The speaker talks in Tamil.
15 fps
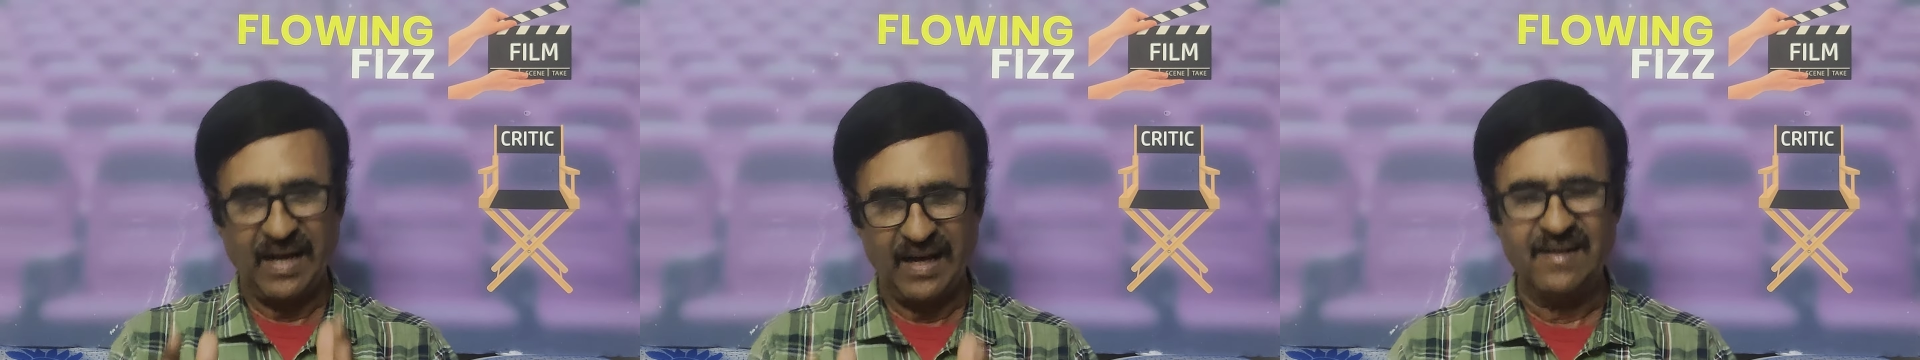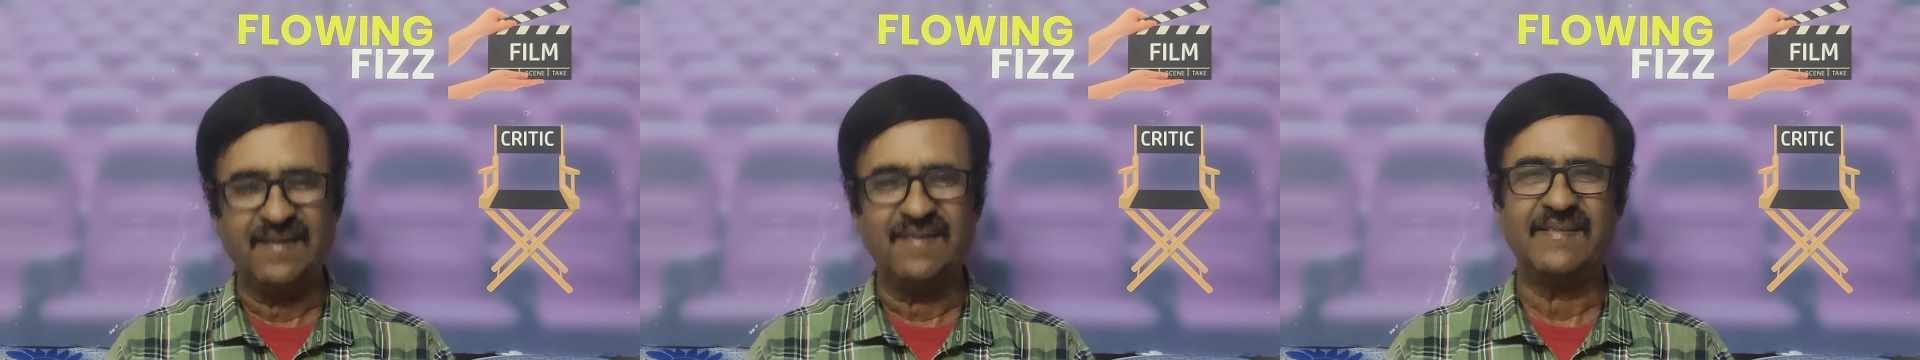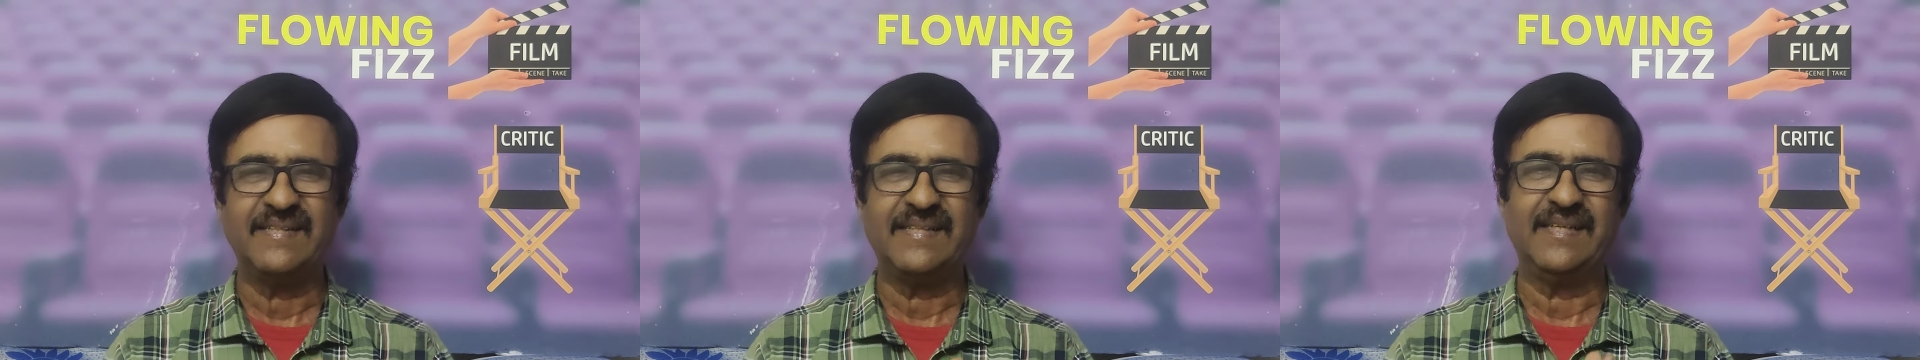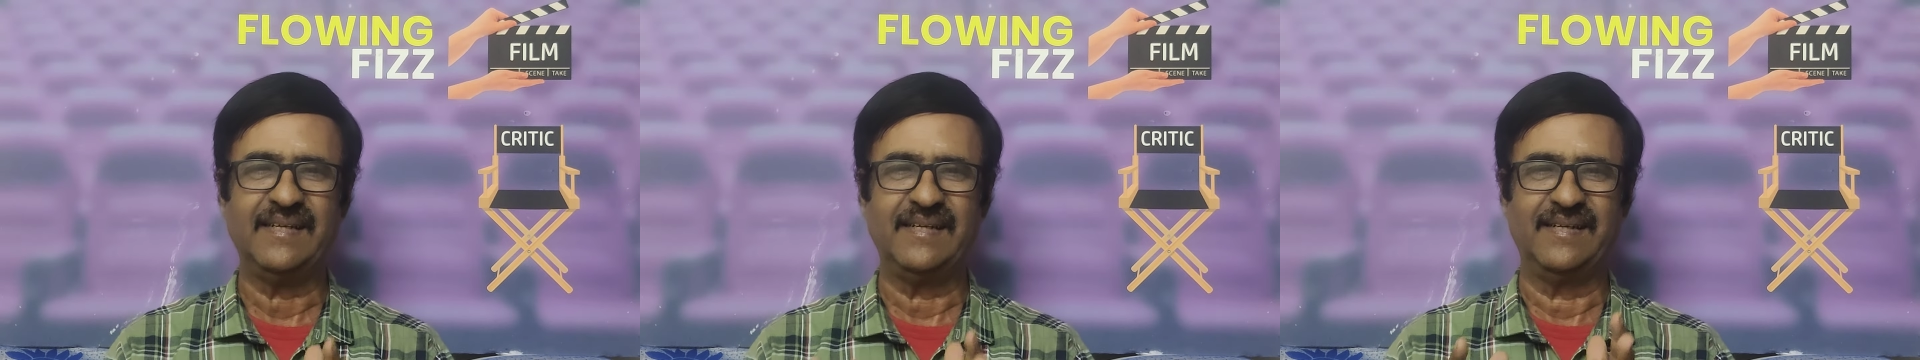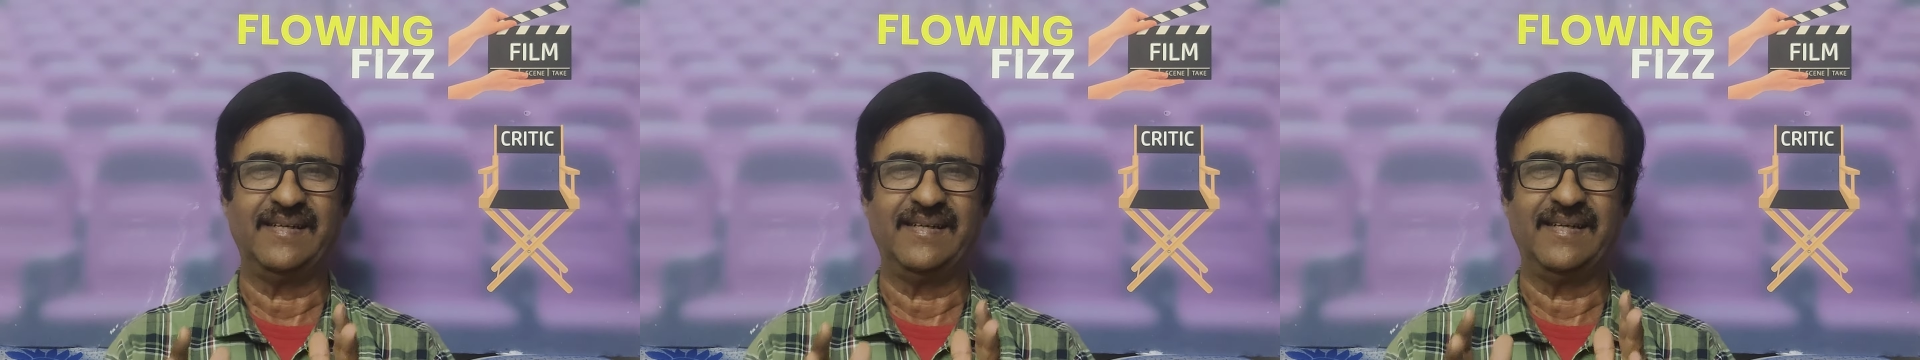அங்கே வந்து
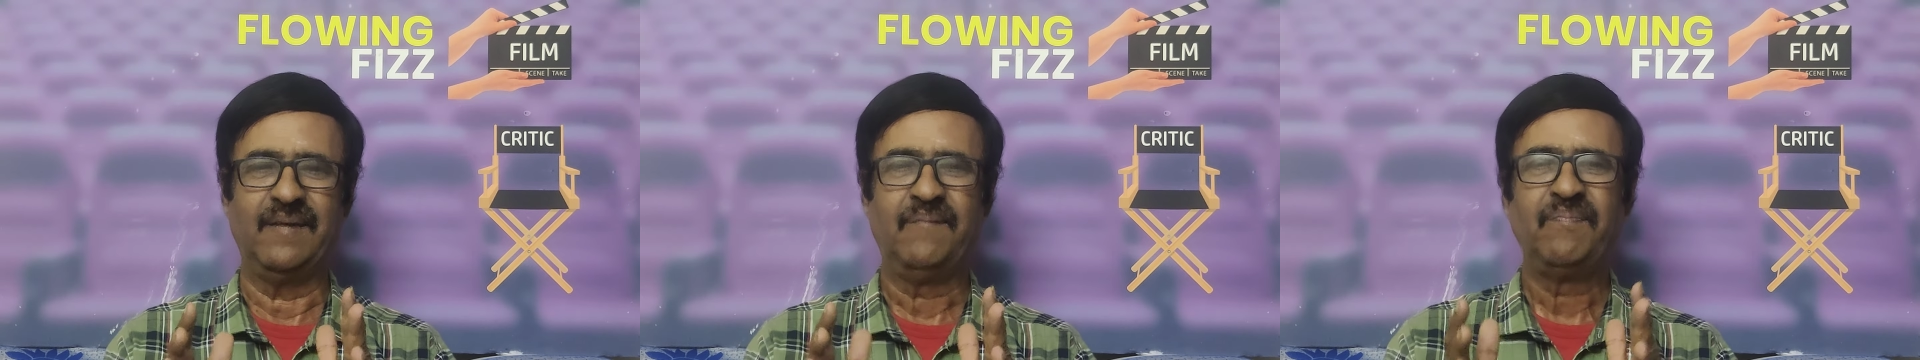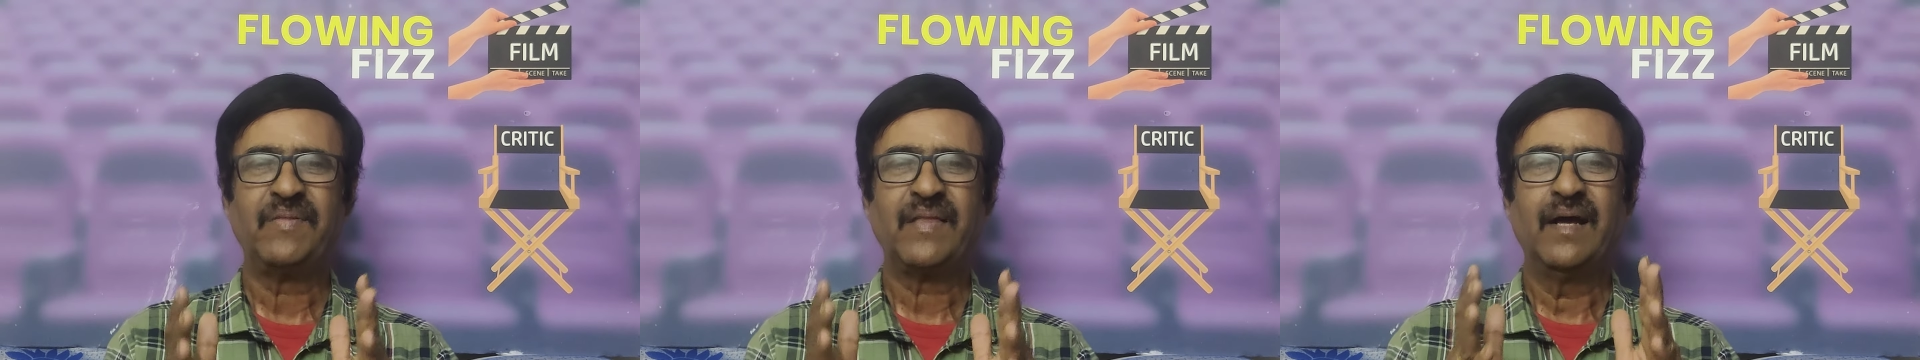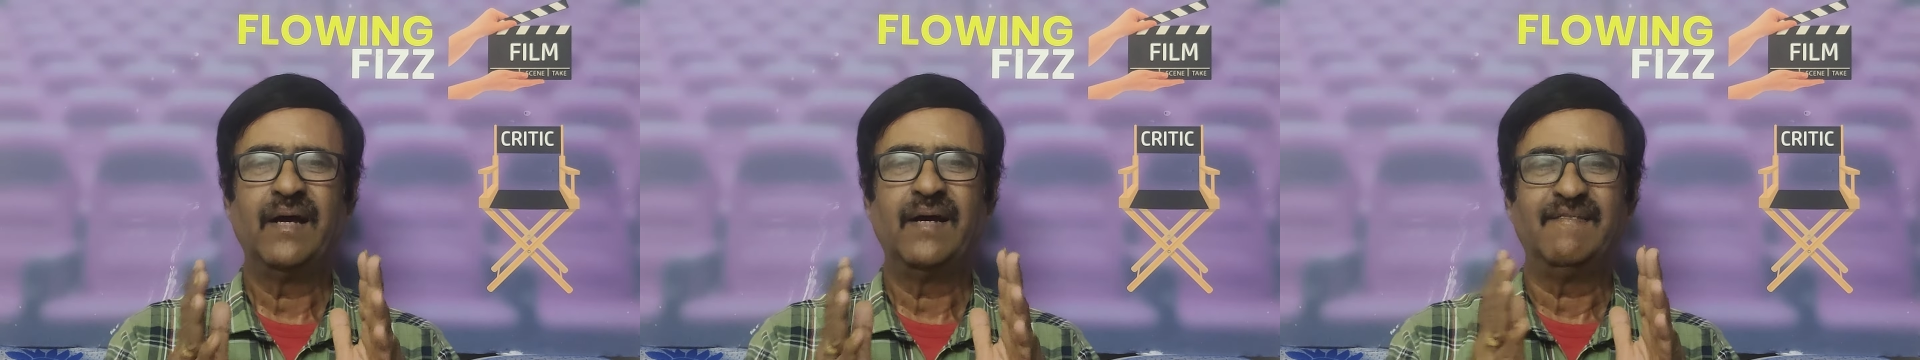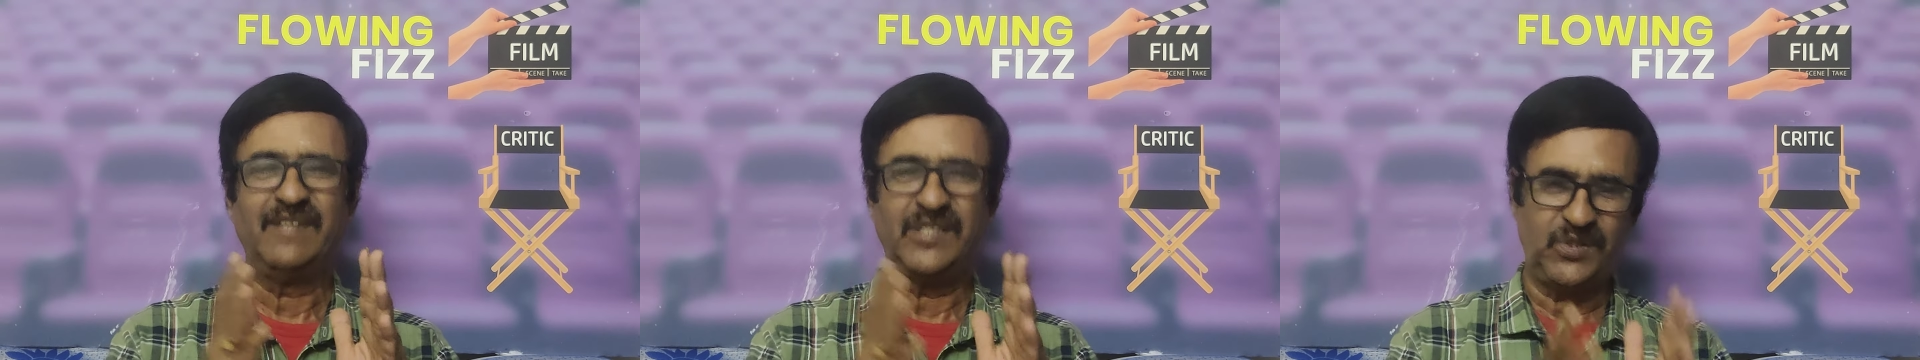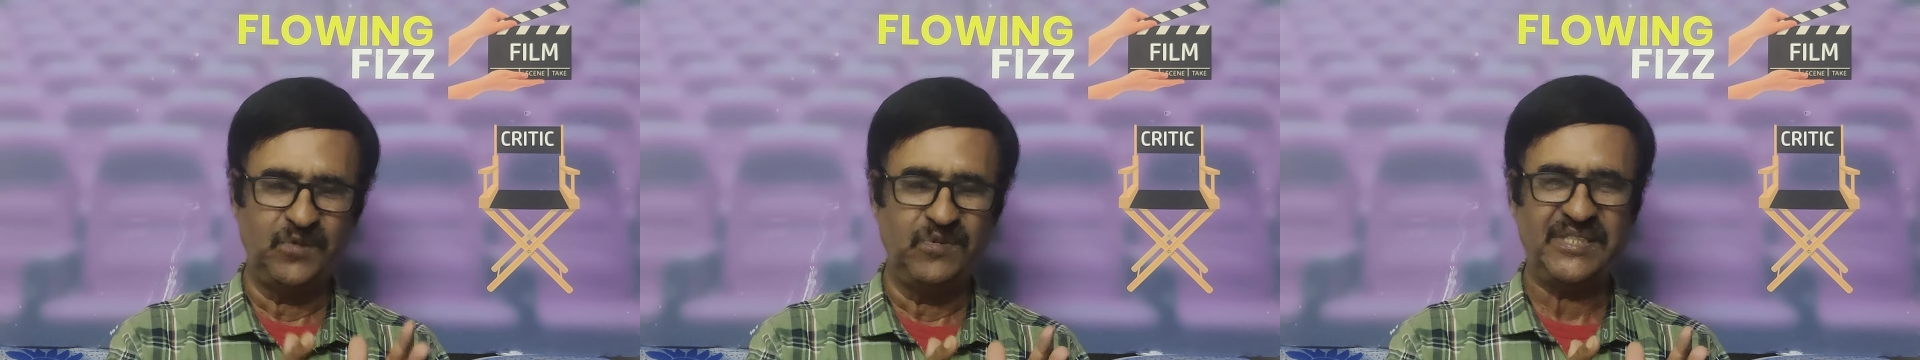
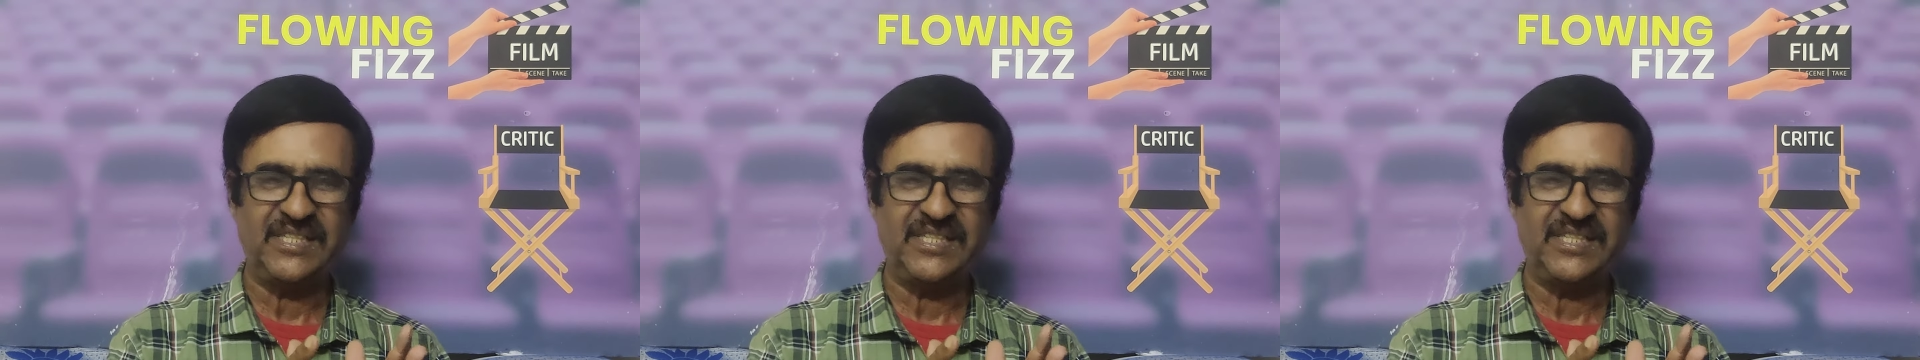விஷ்ணு